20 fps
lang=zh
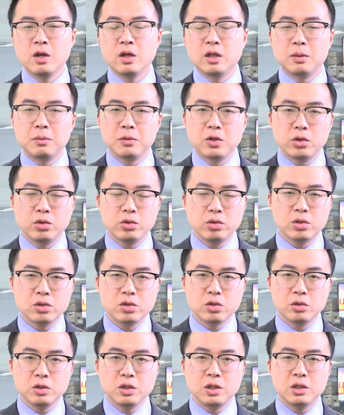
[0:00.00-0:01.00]
那么，由于
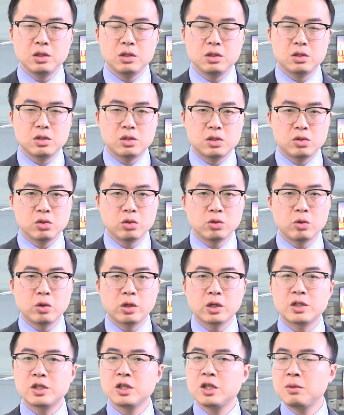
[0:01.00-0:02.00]
周一中
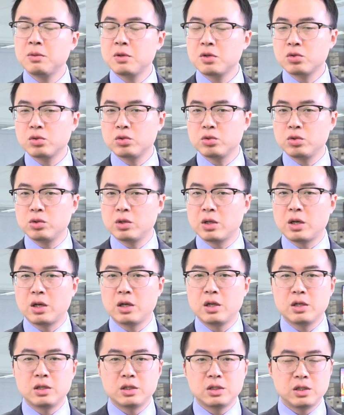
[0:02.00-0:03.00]
国的 GDP 数据呢
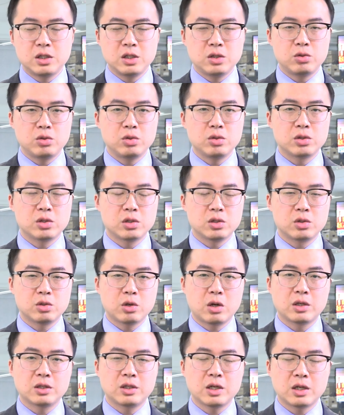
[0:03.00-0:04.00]
继续是
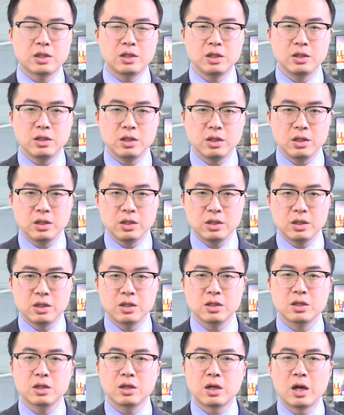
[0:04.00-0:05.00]
创下新低，
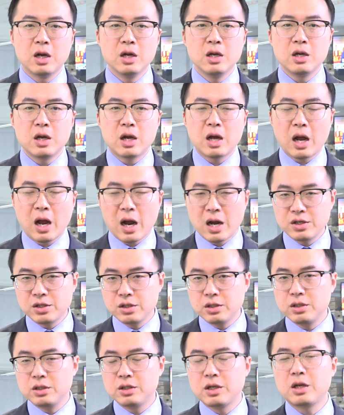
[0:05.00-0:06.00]
因此呢还
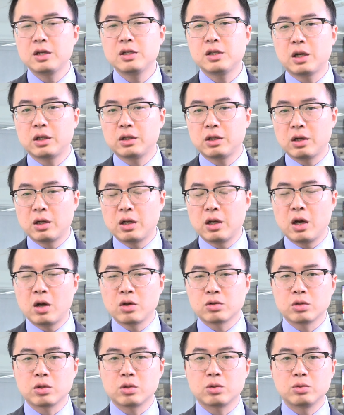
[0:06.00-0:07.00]
是影响到了
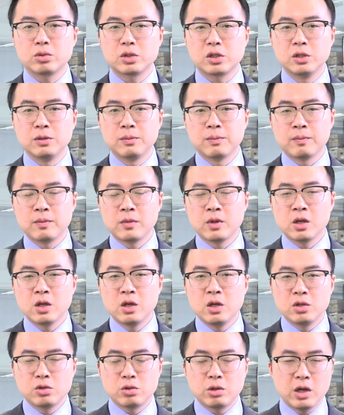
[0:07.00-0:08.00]
澳洲的股市。
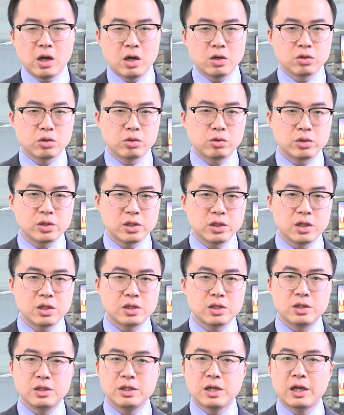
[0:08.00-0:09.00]
昨天澳洲股市呢
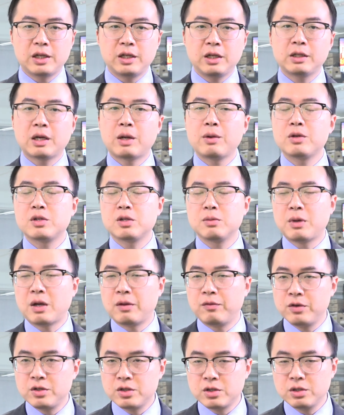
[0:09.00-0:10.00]
是下跌大约是
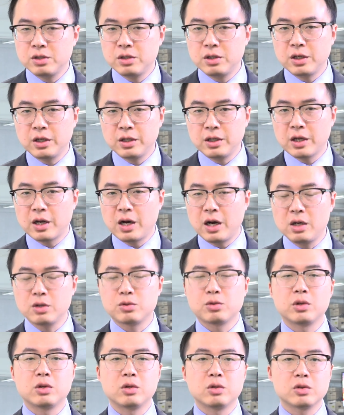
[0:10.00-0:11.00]
百分之零点二
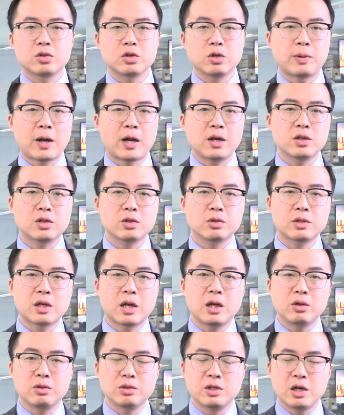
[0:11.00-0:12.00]
左右，收盘收
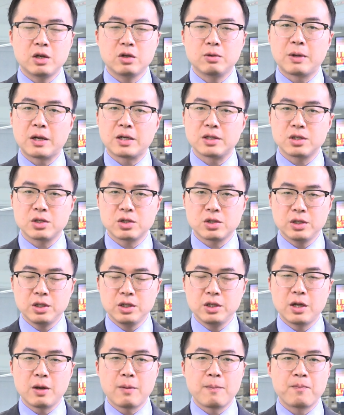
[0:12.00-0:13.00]
在六千六百四十
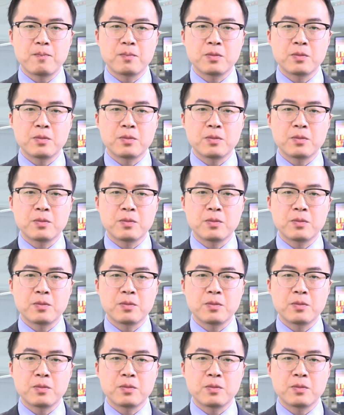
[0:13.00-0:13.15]
一点。